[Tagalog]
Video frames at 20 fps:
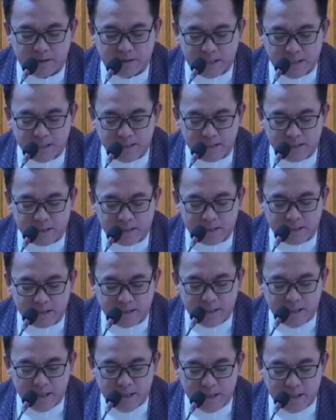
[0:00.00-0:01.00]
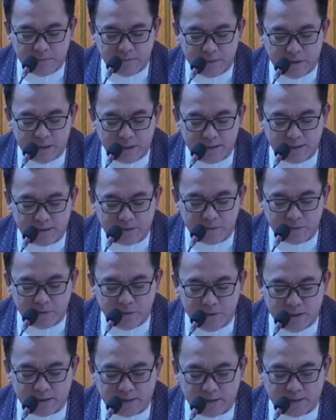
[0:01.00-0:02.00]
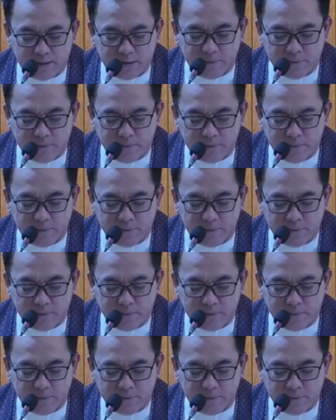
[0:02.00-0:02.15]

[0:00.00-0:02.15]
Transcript: Nasa kanila ang mga sinulat